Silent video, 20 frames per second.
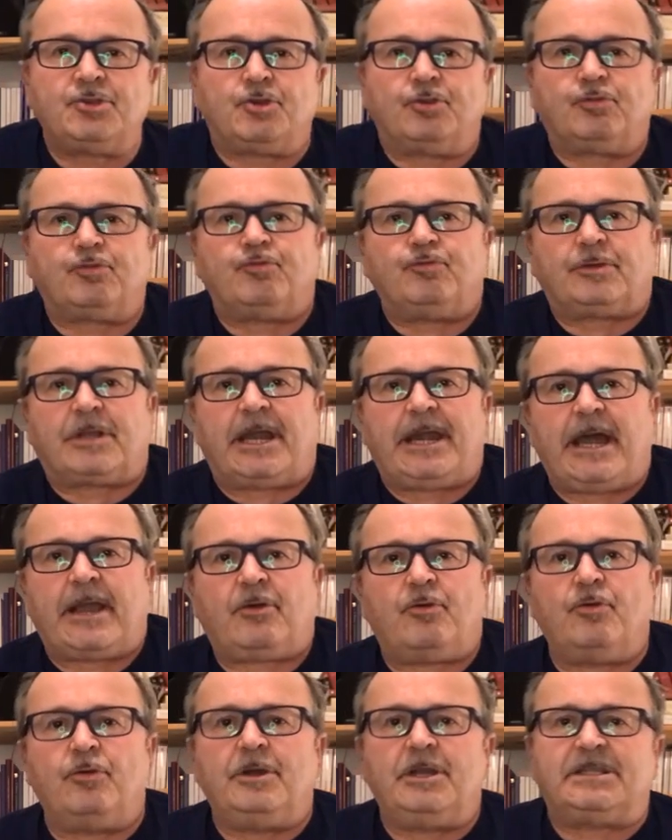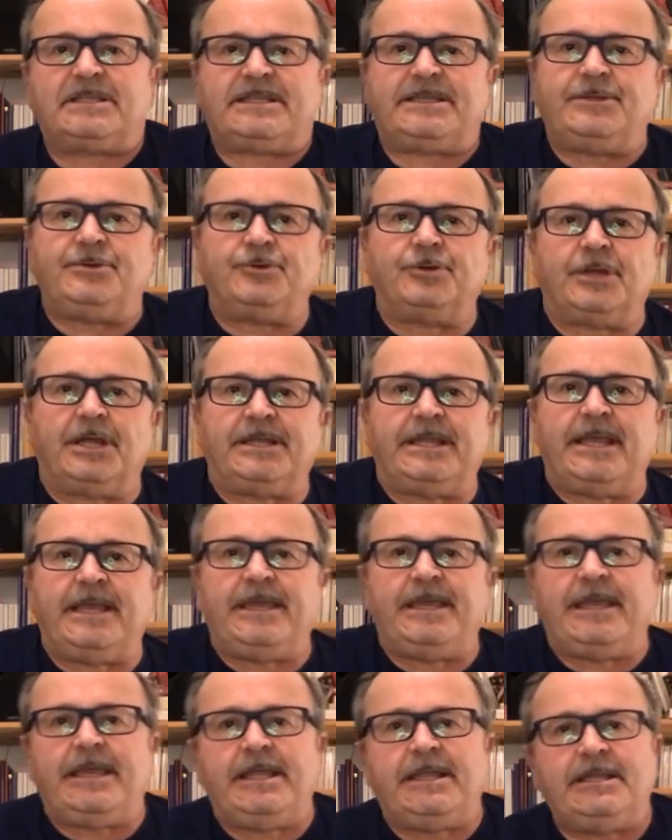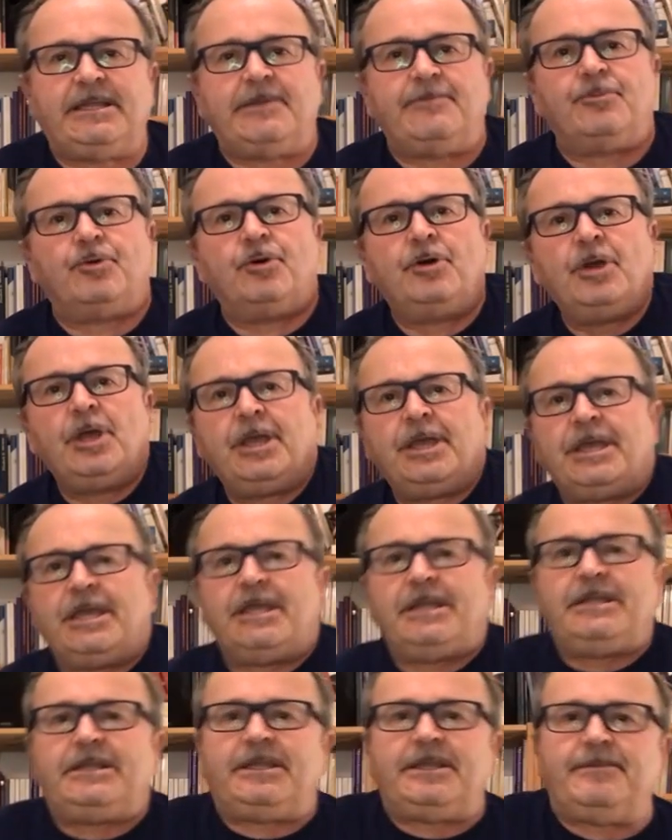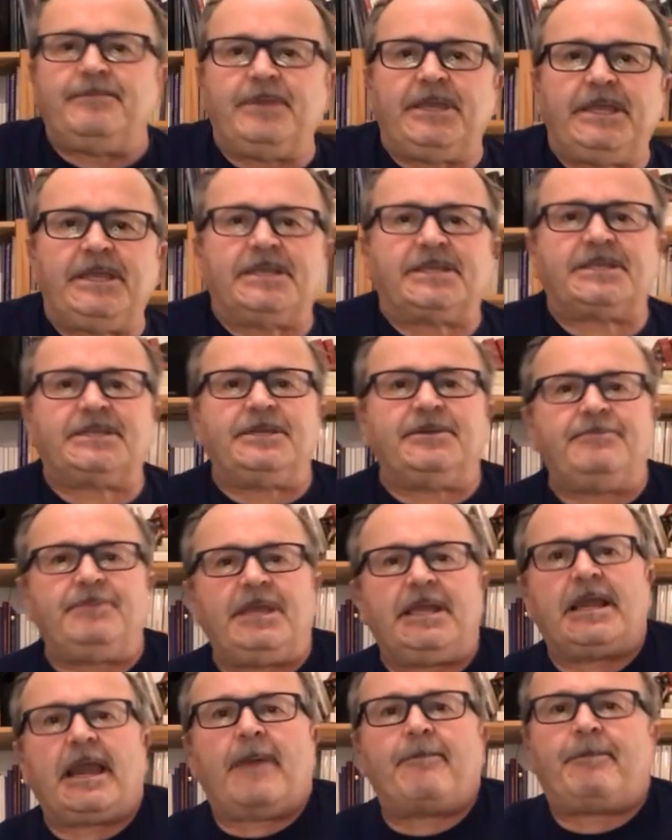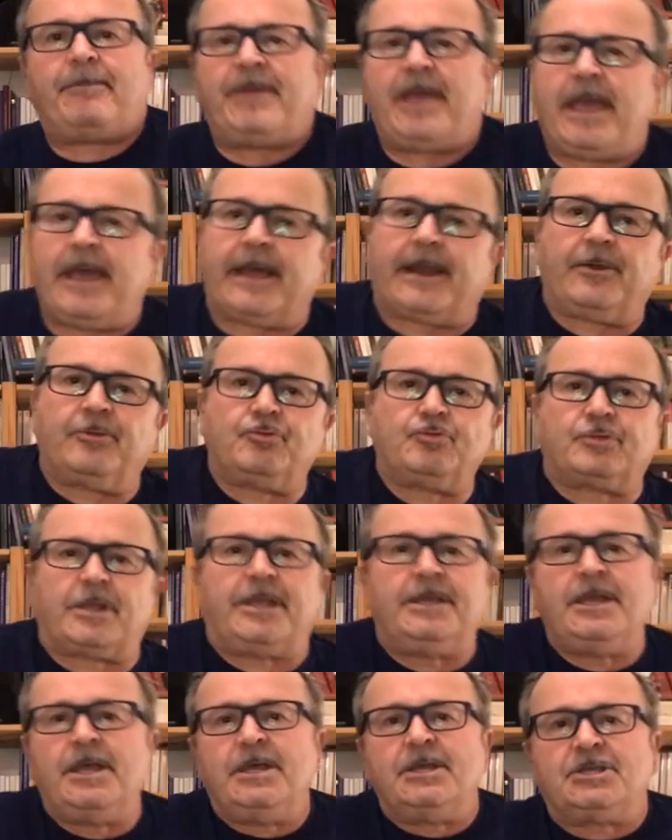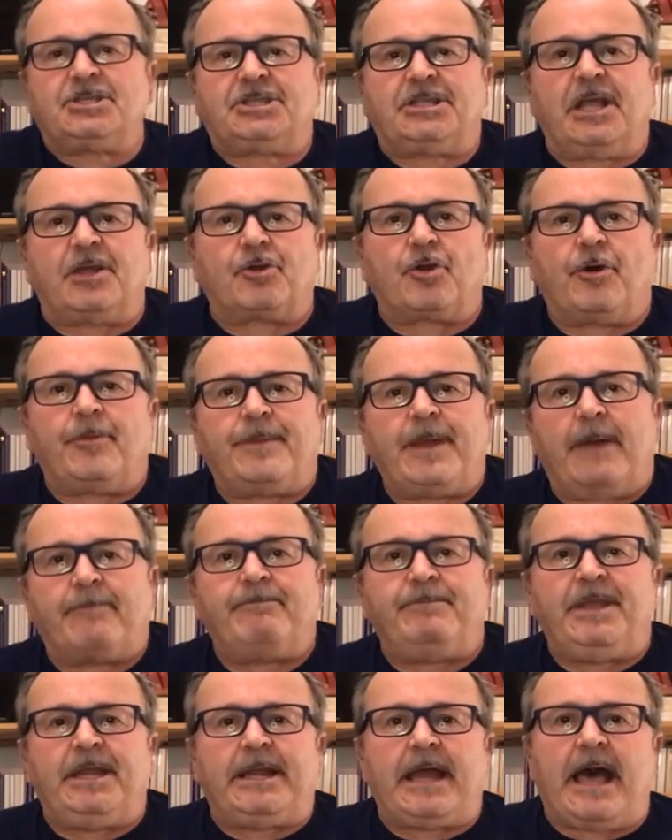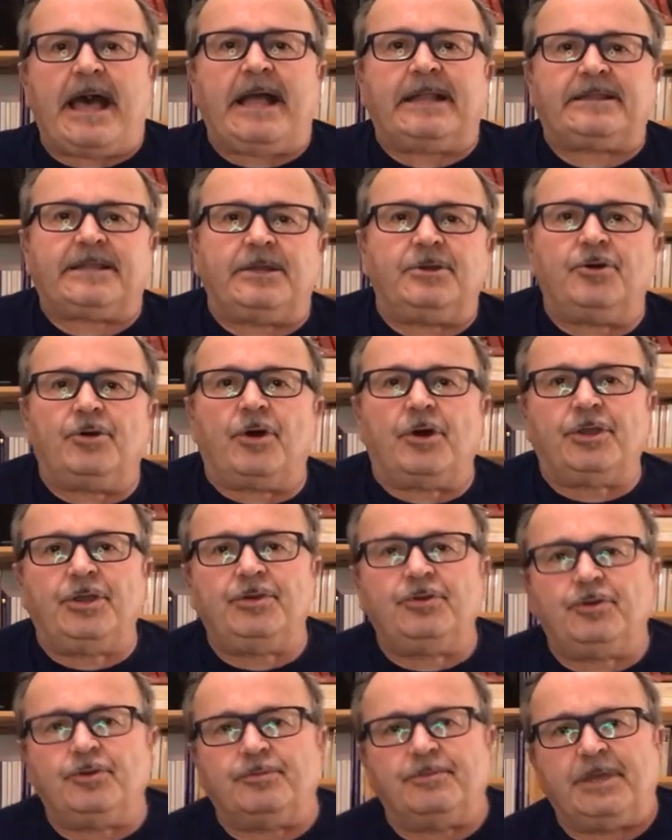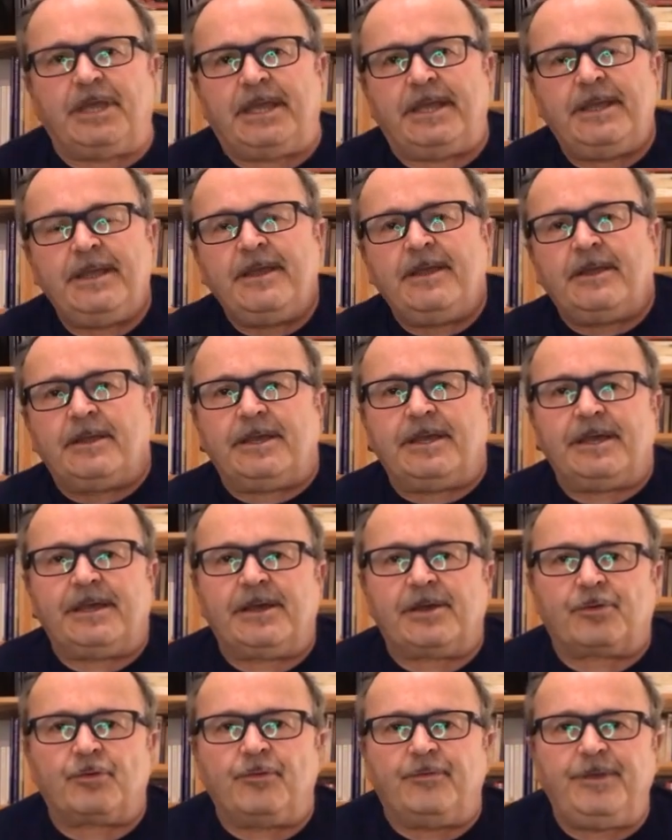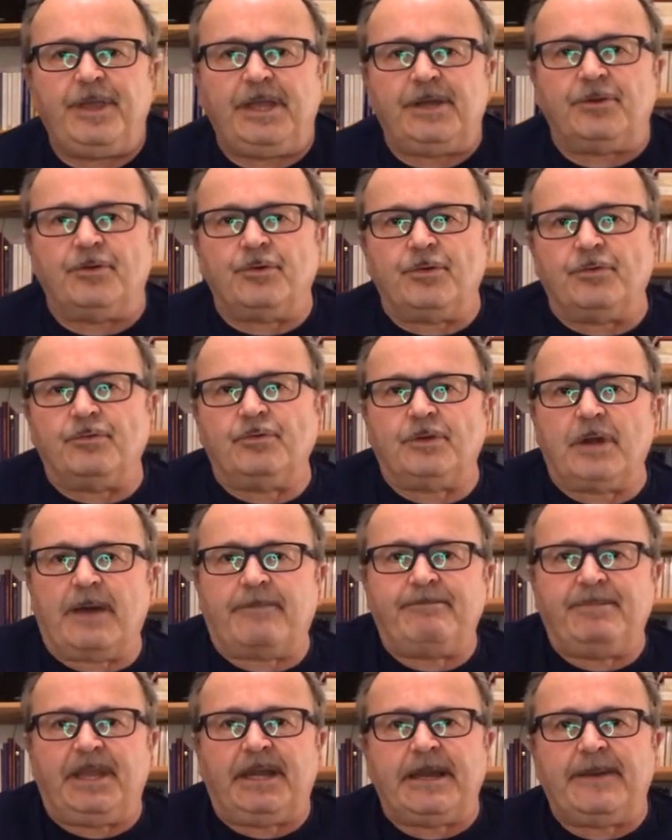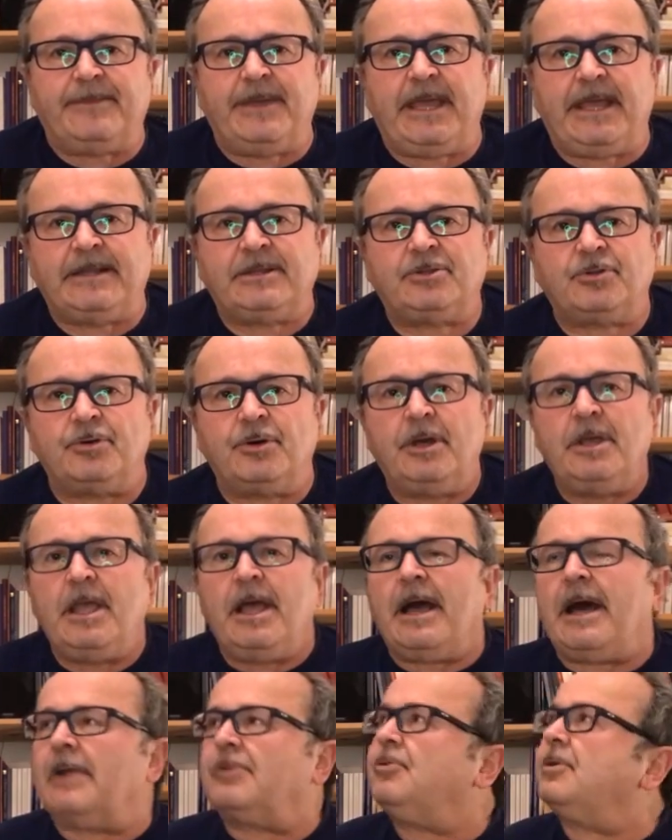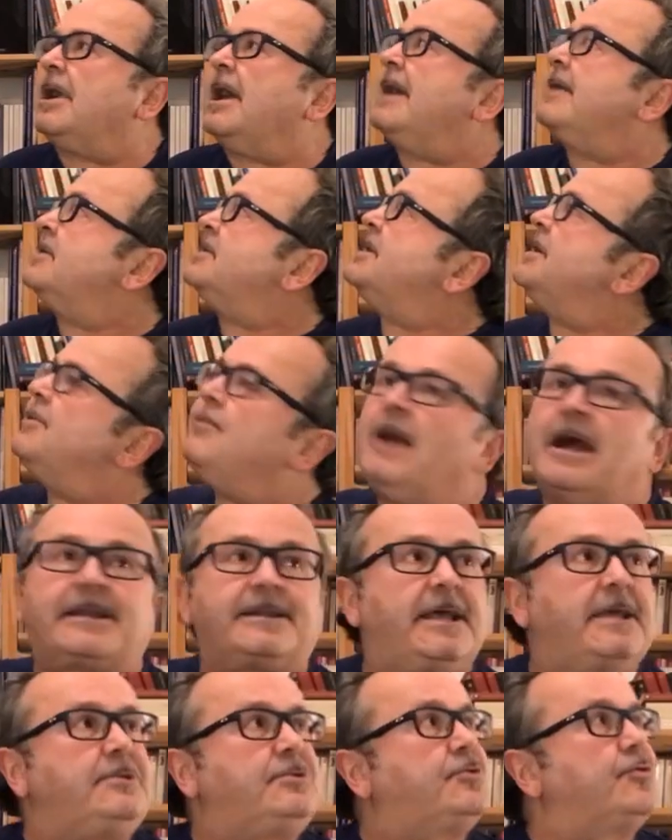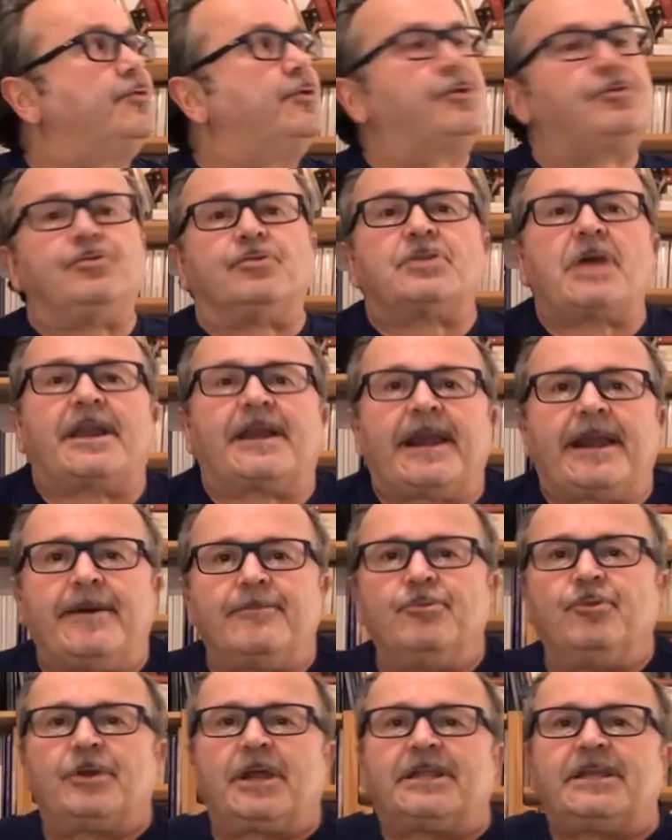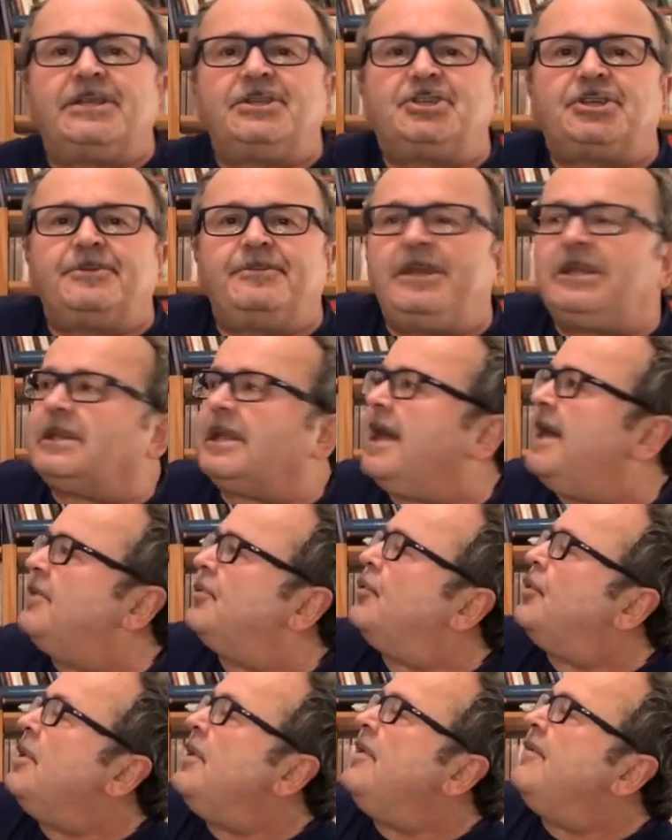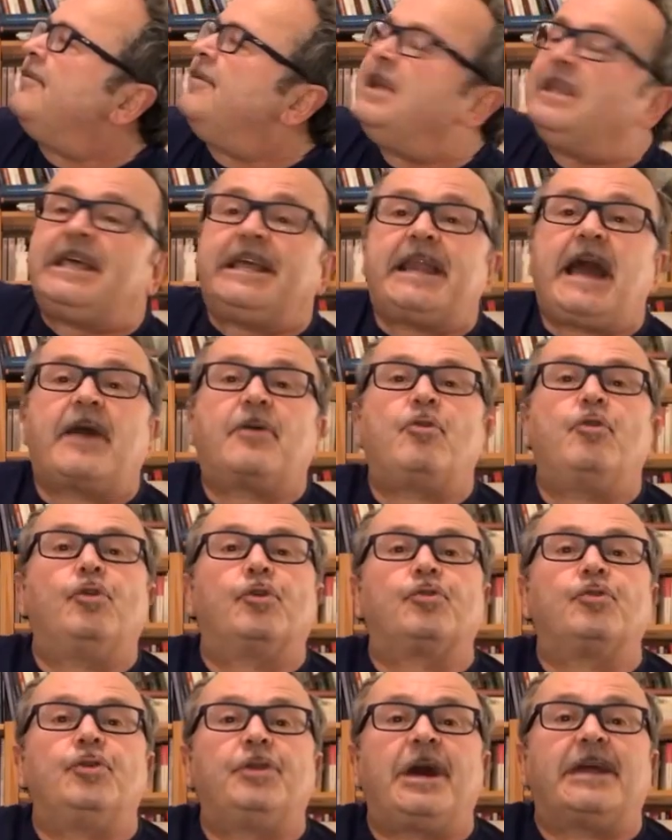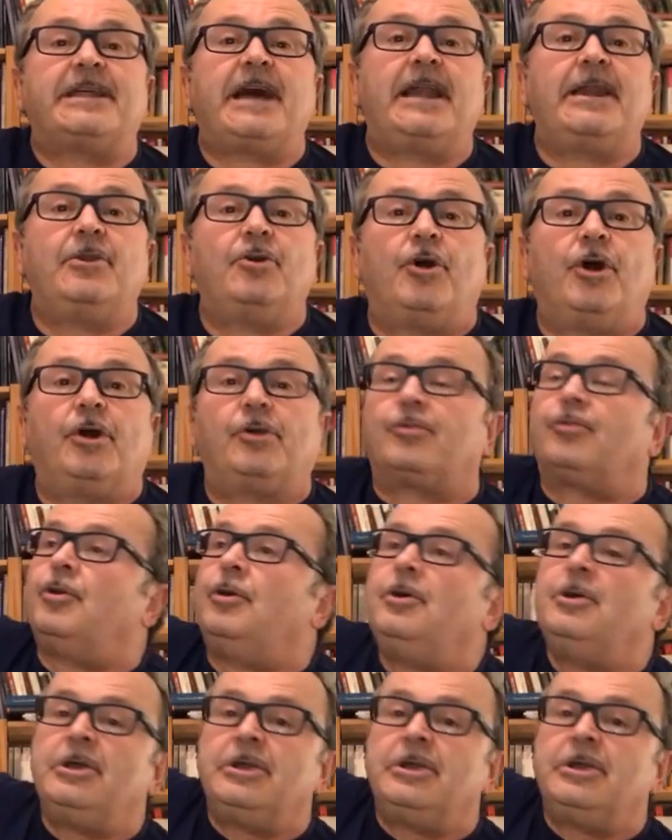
ho tutta una collezione di intimo, intimissimi, la perla, tutte ste robe abbinate, no, io non mi eh, rovino un abbinamento. Allora si guarda intorno, era una mura del cimitero, vede una corona d'alloro,